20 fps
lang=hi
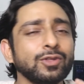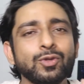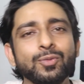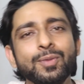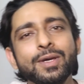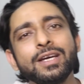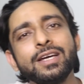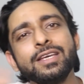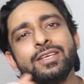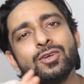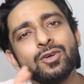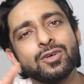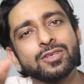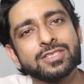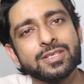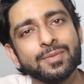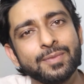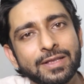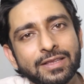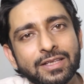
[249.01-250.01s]
तुम्हें कहीं और
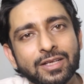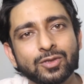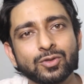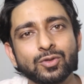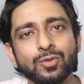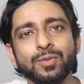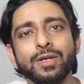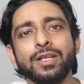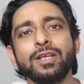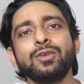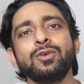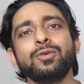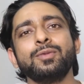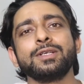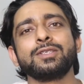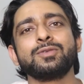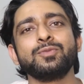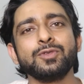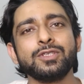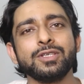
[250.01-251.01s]
से मिलता है तो तुम ले लो
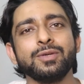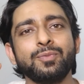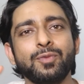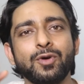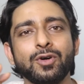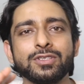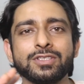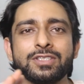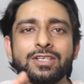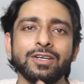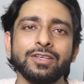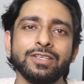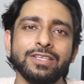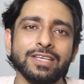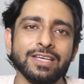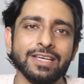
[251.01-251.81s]
बस मुझे बॉश का